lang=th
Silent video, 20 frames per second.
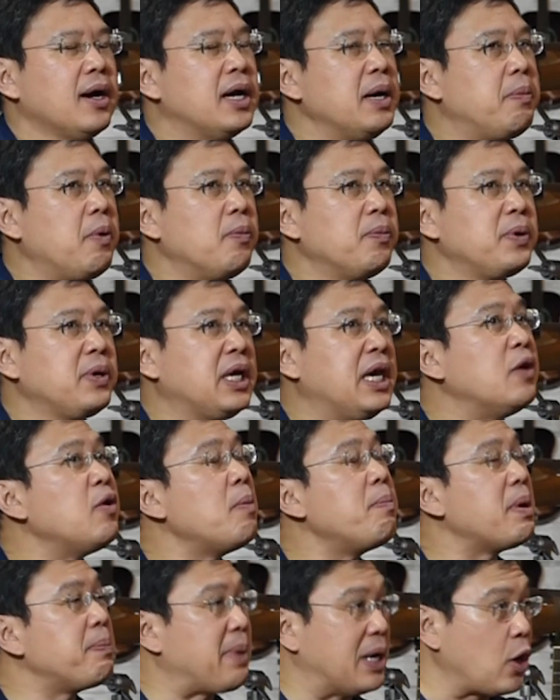คือผมคิด
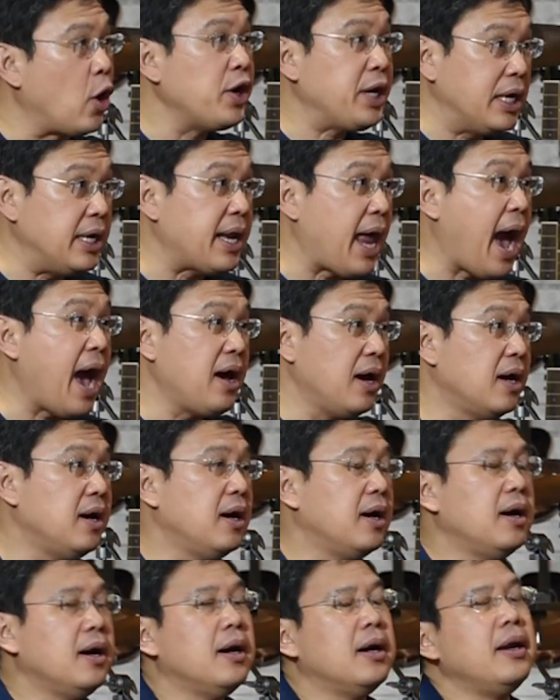ว่ามันเป็นข้อดีนะ
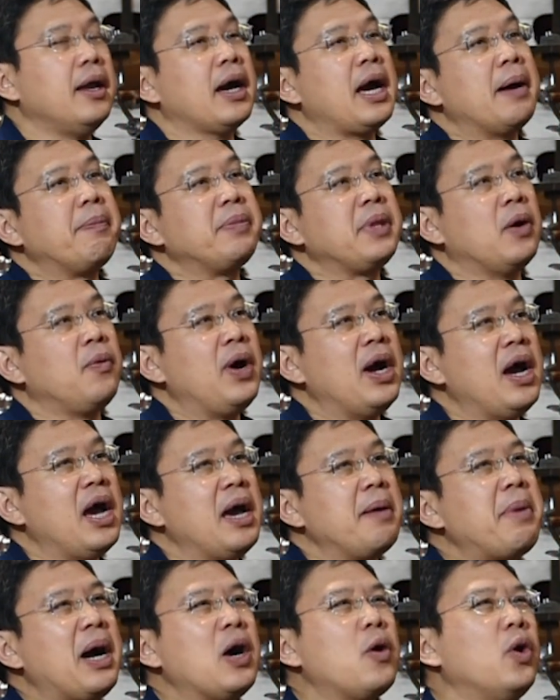ครับแต่ว่า
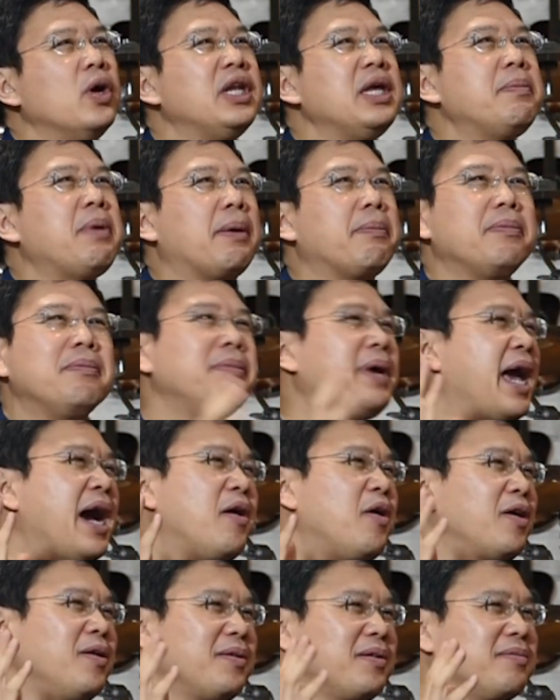บางคนที่แบบไม่
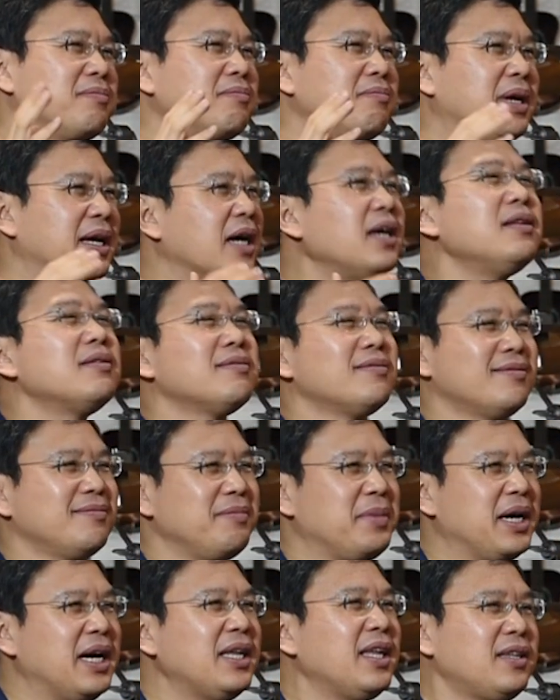เอามัน
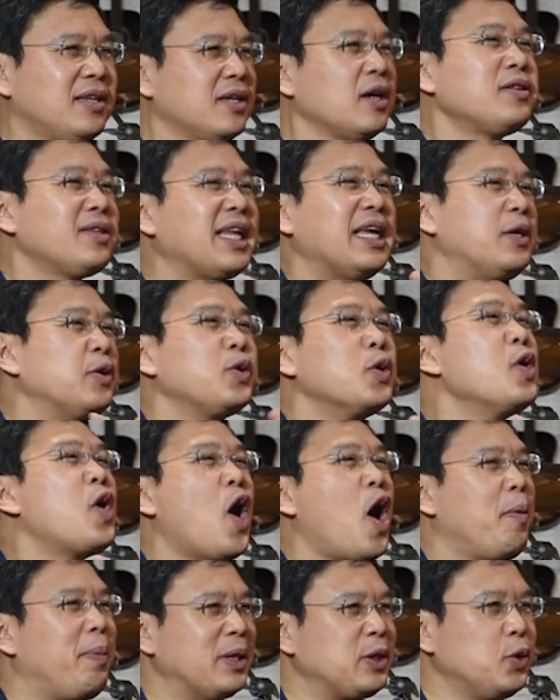ก็จะติดอยู่ตรง
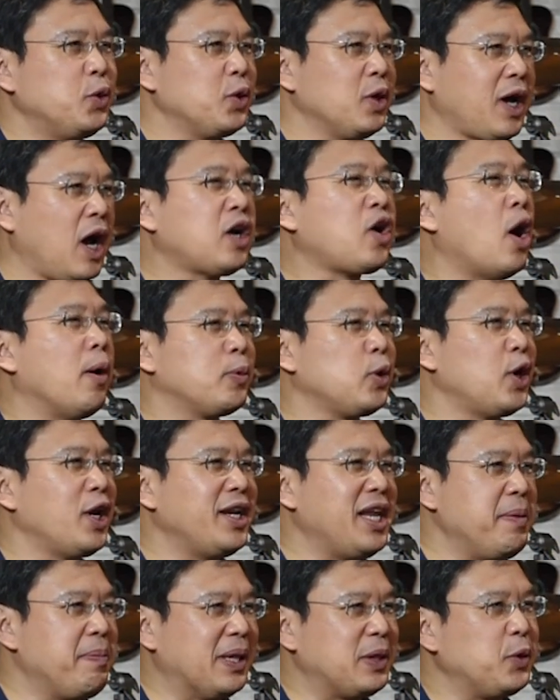ขอบธ
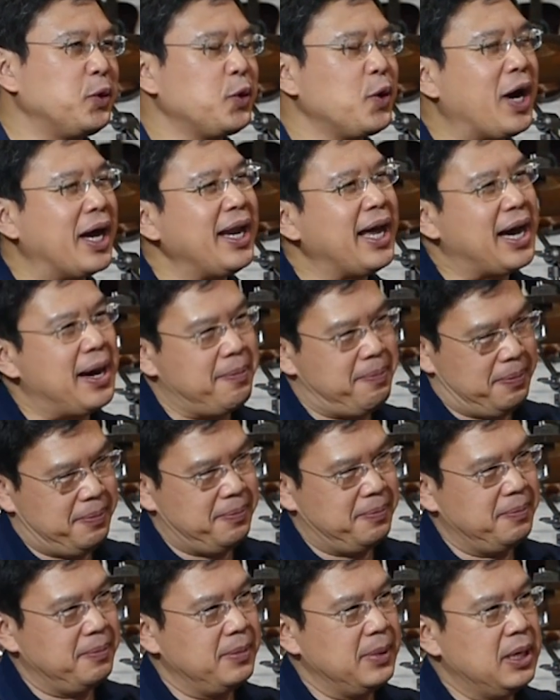รณีประตูตรงนั้นแหละครับ
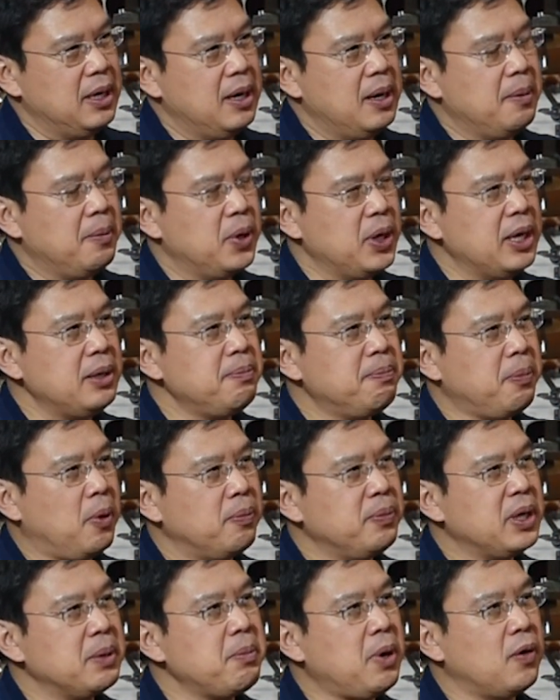เพราะฉะนั้นผ
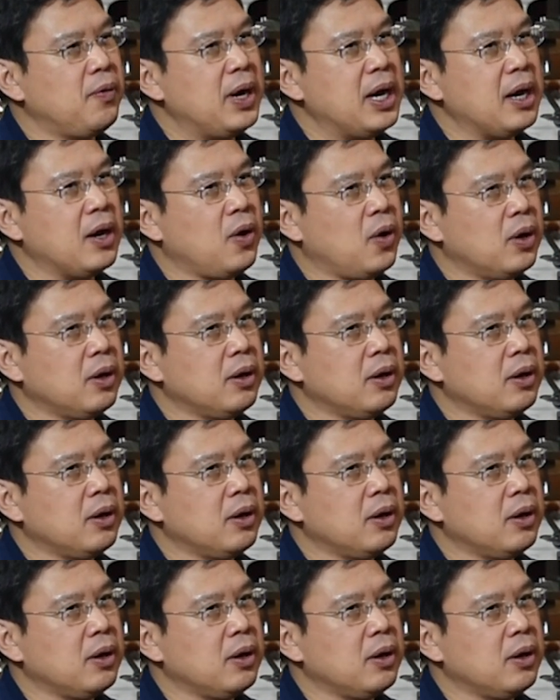มถึงบอกว่า